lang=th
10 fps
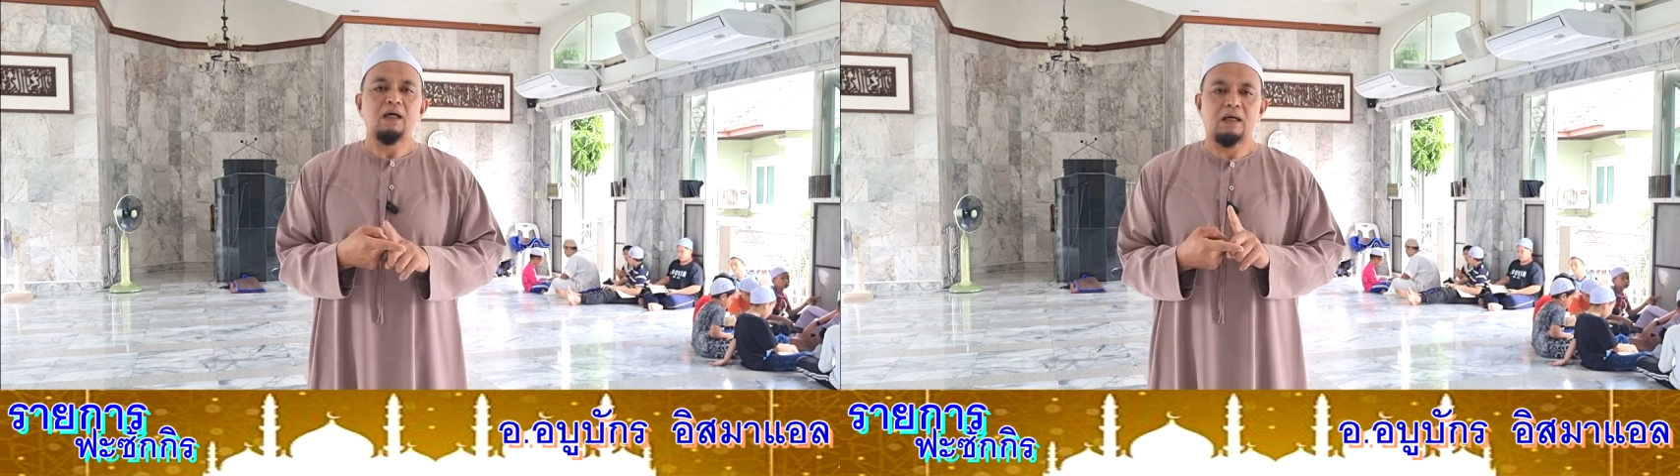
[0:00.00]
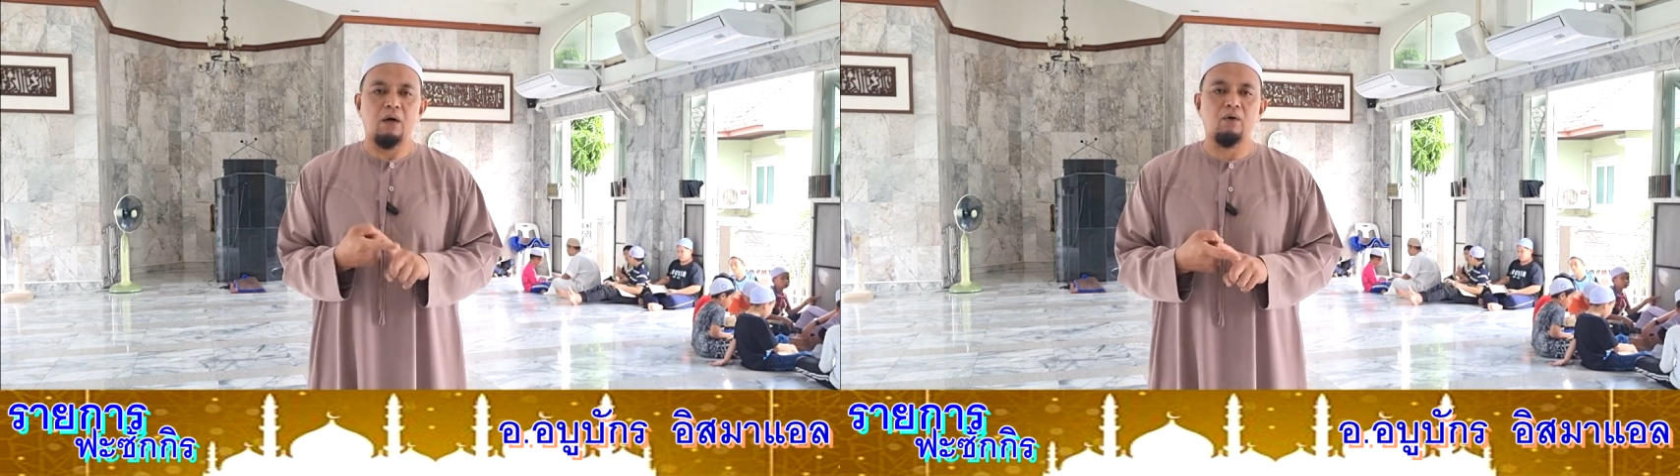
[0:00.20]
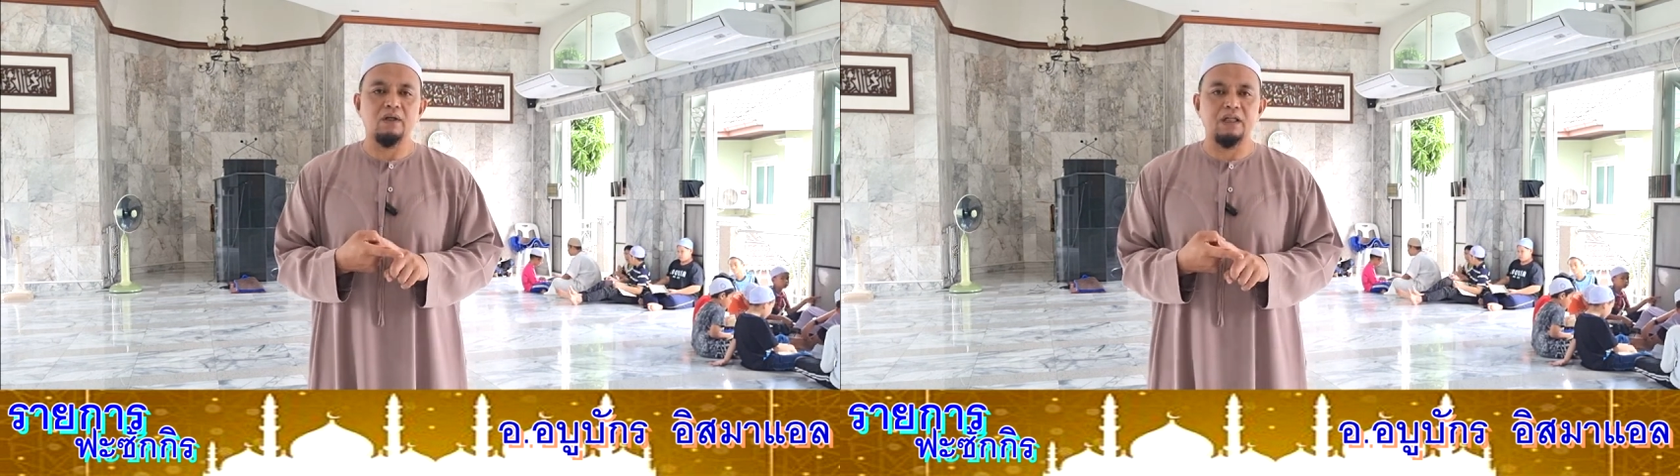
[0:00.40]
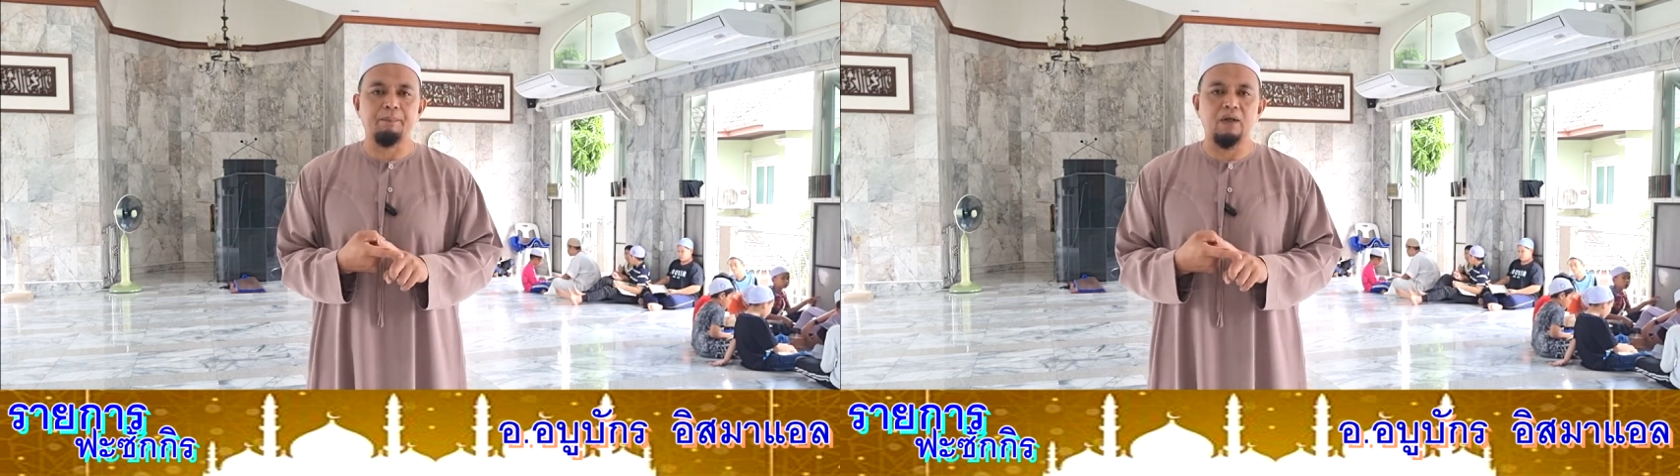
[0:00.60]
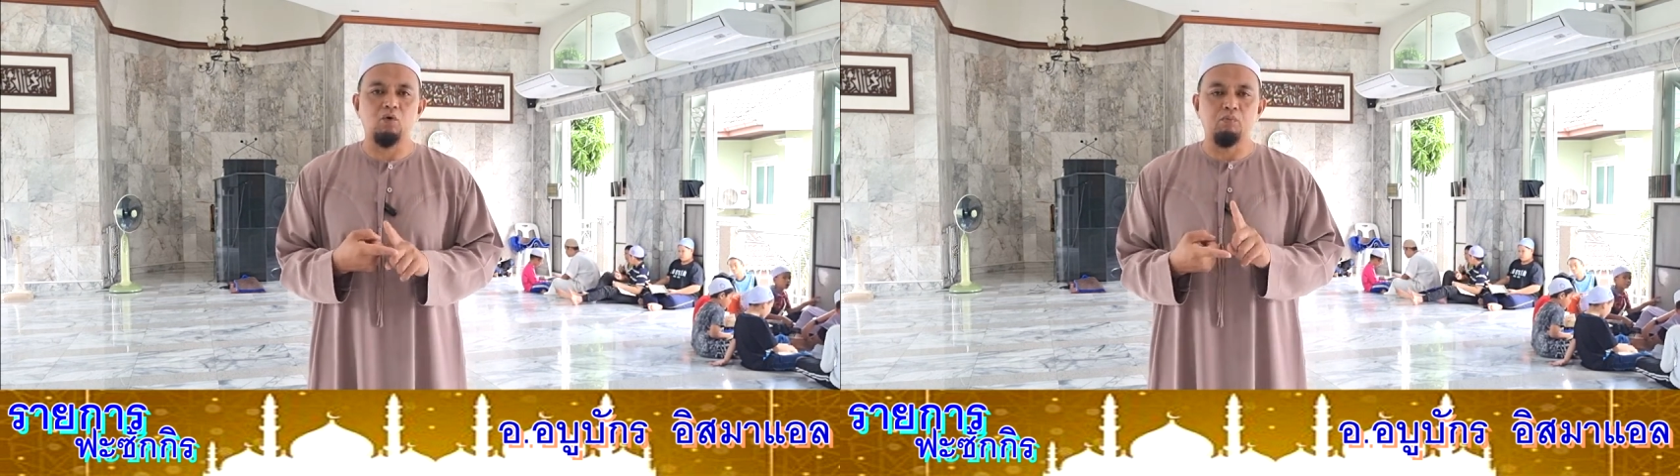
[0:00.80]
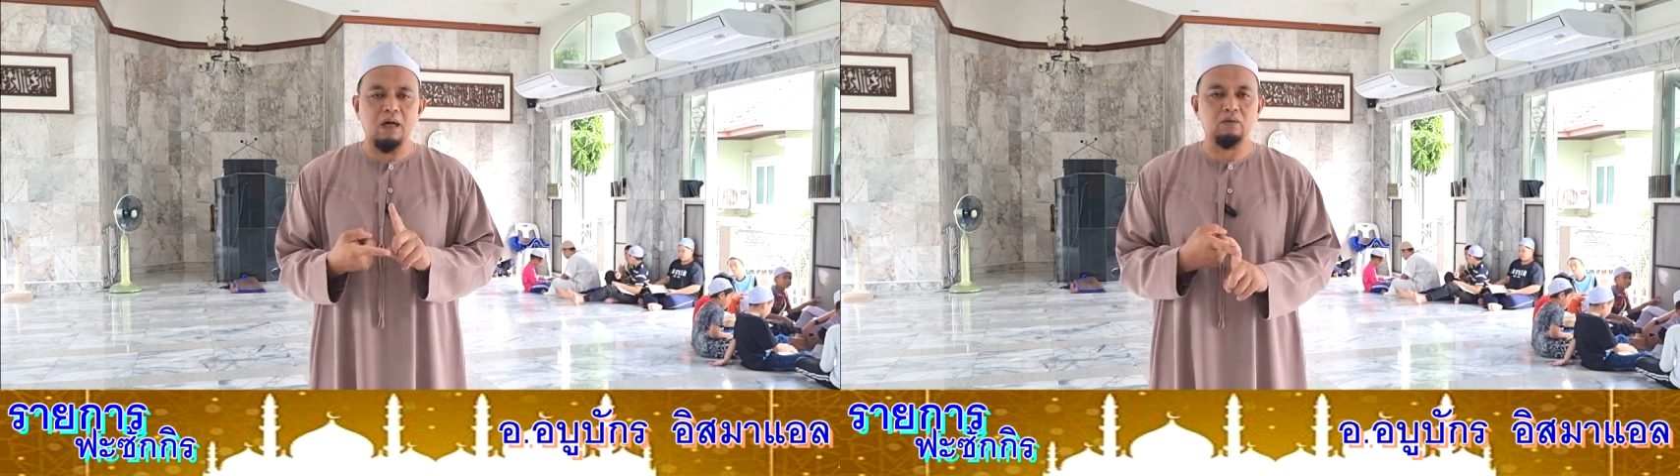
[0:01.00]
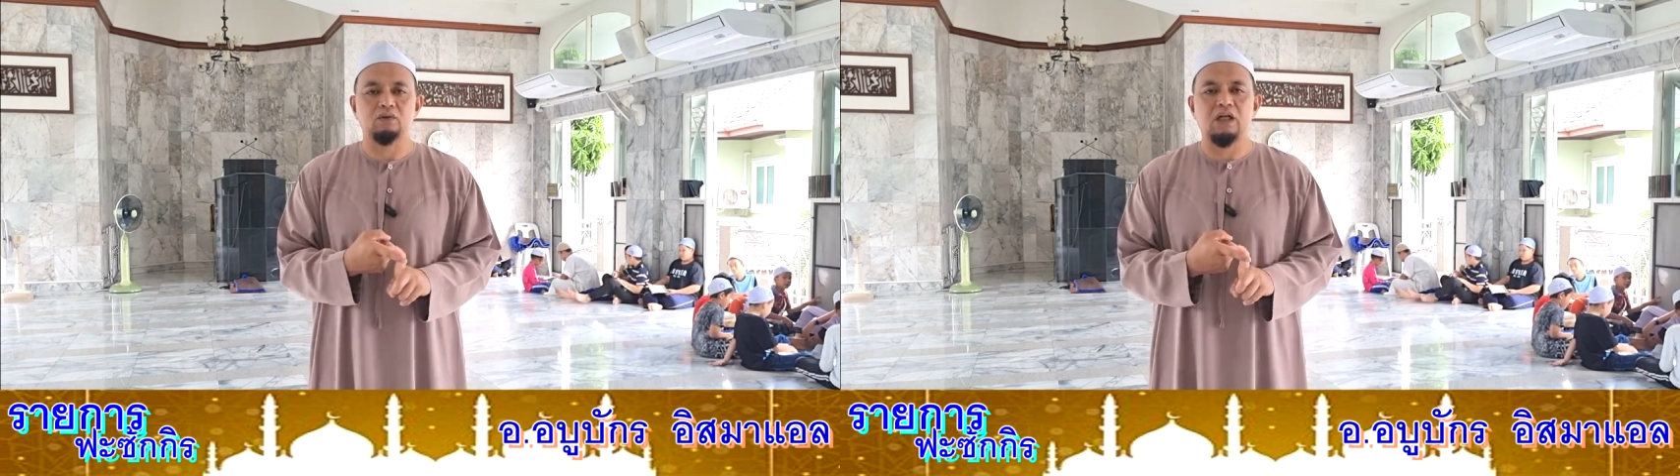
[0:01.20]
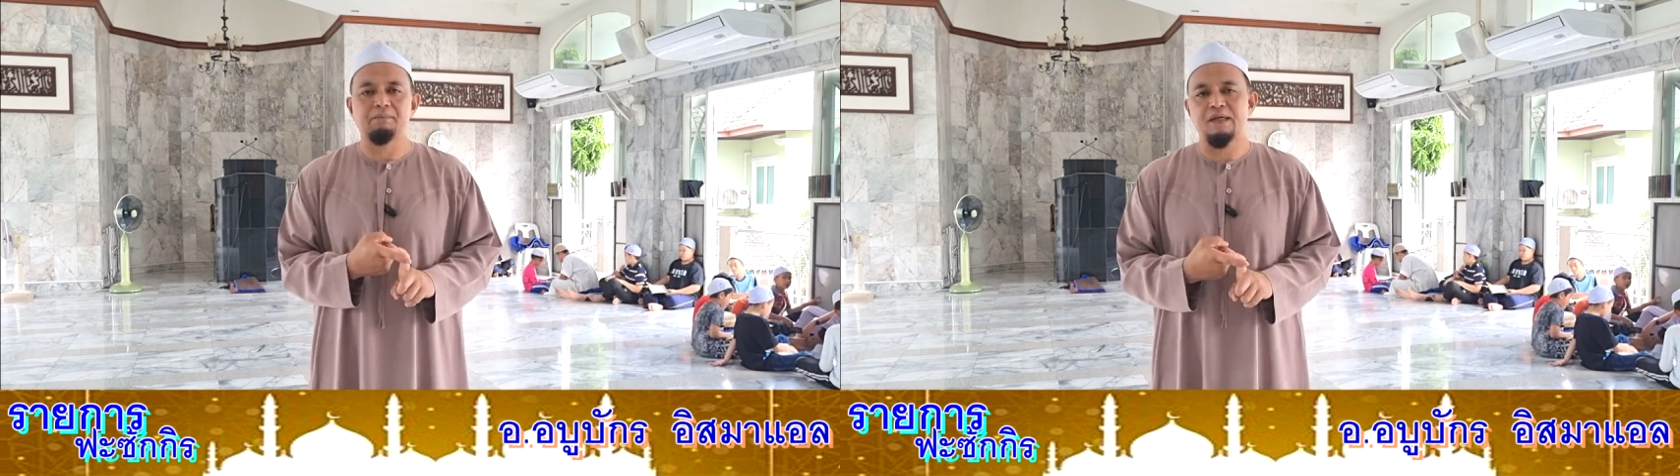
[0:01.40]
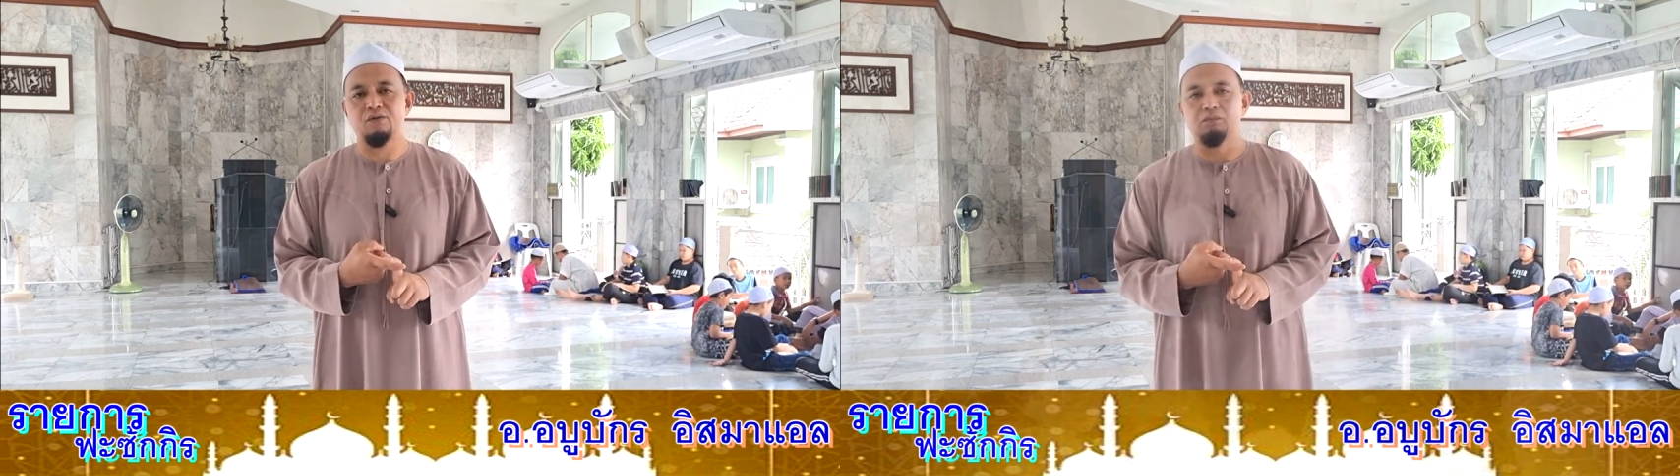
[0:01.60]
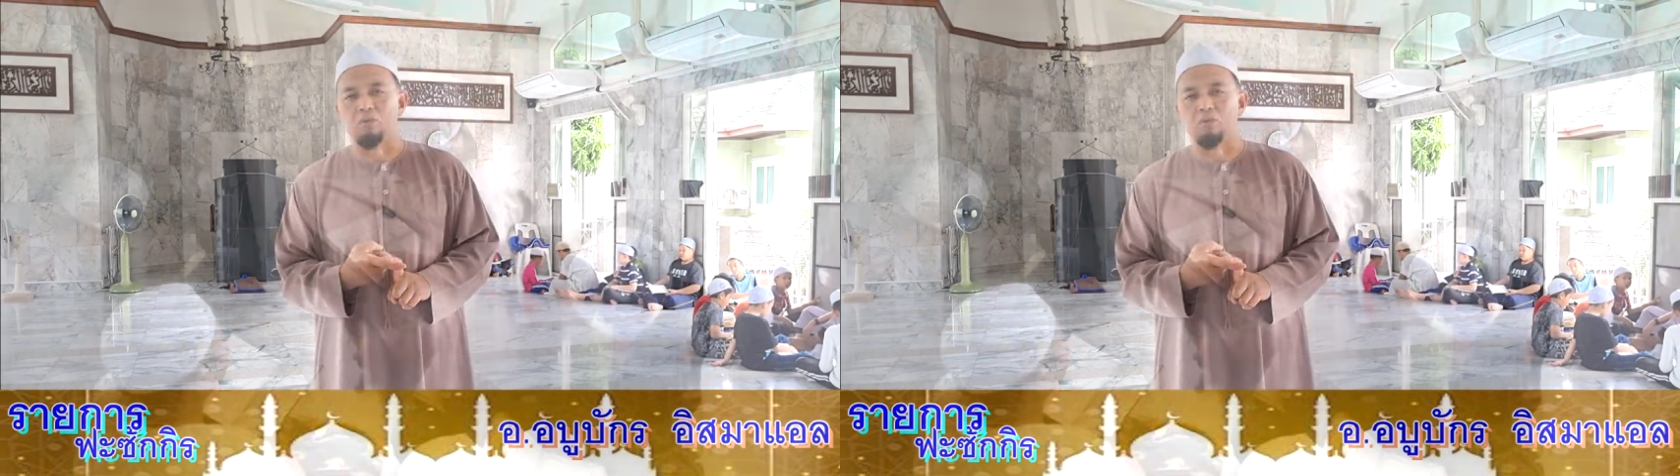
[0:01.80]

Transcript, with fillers: เราก็จะเป็นอุมมะของท่านไม่สม